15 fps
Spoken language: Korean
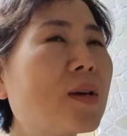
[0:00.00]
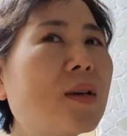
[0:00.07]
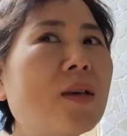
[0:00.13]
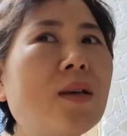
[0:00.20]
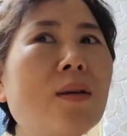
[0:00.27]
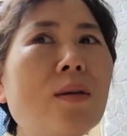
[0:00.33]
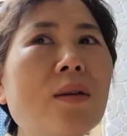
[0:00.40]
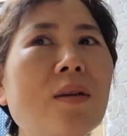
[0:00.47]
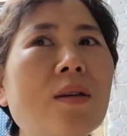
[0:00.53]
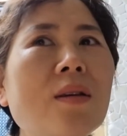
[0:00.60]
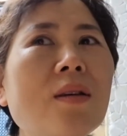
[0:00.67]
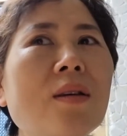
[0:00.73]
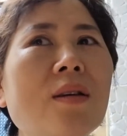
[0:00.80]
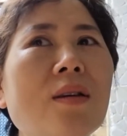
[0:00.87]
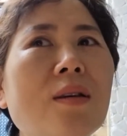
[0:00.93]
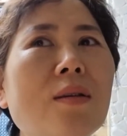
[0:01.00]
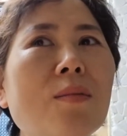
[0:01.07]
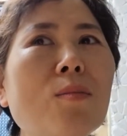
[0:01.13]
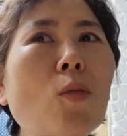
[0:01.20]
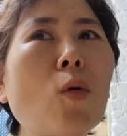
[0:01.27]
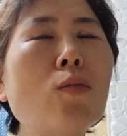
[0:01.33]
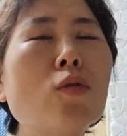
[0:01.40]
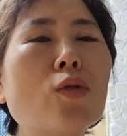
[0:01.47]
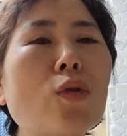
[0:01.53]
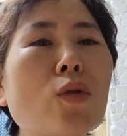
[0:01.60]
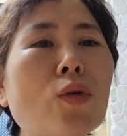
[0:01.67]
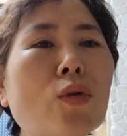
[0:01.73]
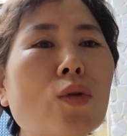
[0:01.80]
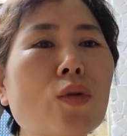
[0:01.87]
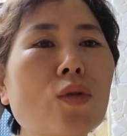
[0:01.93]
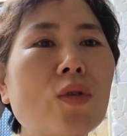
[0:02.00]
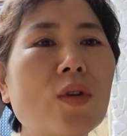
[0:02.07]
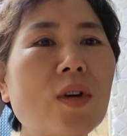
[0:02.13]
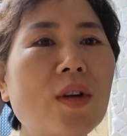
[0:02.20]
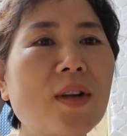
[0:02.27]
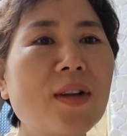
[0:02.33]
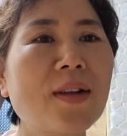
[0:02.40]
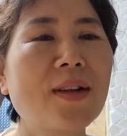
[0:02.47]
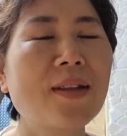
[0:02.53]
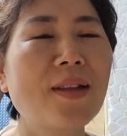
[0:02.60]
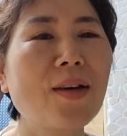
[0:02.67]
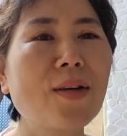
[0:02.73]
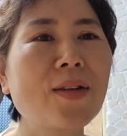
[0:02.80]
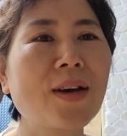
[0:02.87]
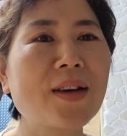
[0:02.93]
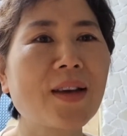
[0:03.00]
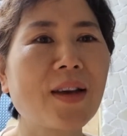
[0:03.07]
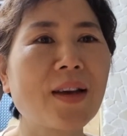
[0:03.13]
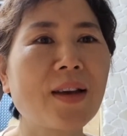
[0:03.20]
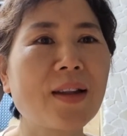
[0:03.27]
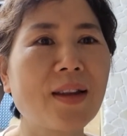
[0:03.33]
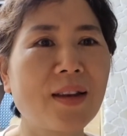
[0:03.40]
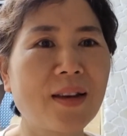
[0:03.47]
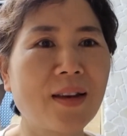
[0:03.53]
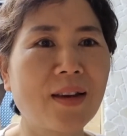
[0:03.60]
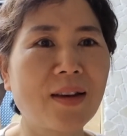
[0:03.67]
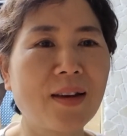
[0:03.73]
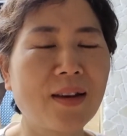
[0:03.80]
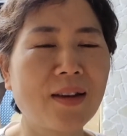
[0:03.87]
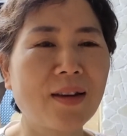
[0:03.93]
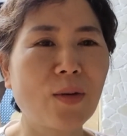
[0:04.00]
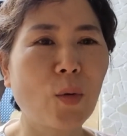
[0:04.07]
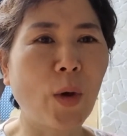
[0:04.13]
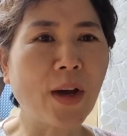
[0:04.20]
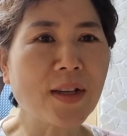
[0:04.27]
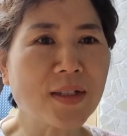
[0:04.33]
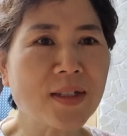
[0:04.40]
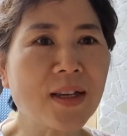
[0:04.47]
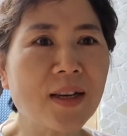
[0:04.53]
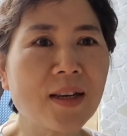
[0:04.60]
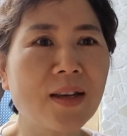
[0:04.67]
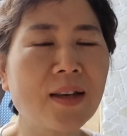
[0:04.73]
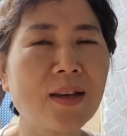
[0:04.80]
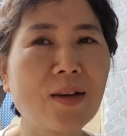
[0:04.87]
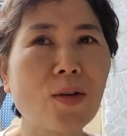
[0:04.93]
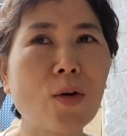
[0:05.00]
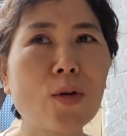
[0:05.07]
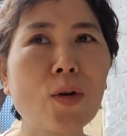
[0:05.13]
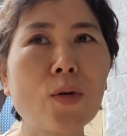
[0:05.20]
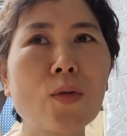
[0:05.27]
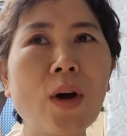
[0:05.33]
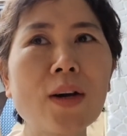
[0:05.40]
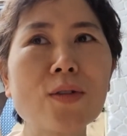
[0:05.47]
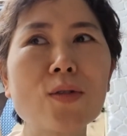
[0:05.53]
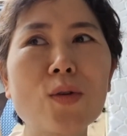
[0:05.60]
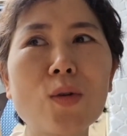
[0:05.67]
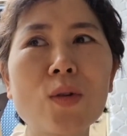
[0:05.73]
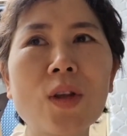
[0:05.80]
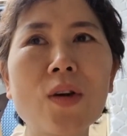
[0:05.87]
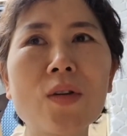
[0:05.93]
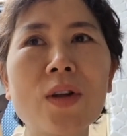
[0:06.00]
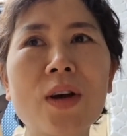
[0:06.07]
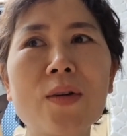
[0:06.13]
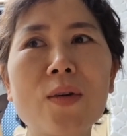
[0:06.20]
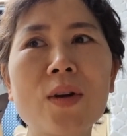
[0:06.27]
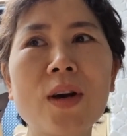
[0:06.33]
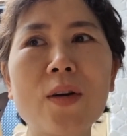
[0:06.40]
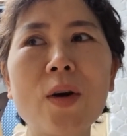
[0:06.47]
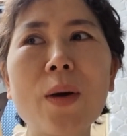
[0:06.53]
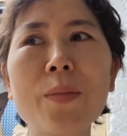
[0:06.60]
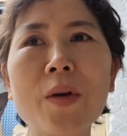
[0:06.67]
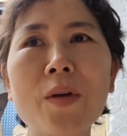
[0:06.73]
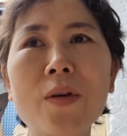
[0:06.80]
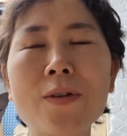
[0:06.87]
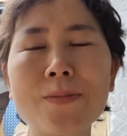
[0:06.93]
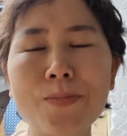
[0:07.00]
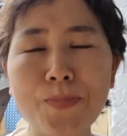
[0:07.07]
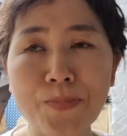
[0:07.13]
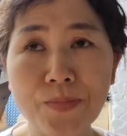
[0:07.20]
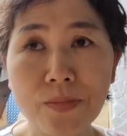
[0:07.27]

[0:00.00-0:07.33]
이 몸으로 태어난 게 되게 굉장히 어려운 확률로 태어난 거라고 하면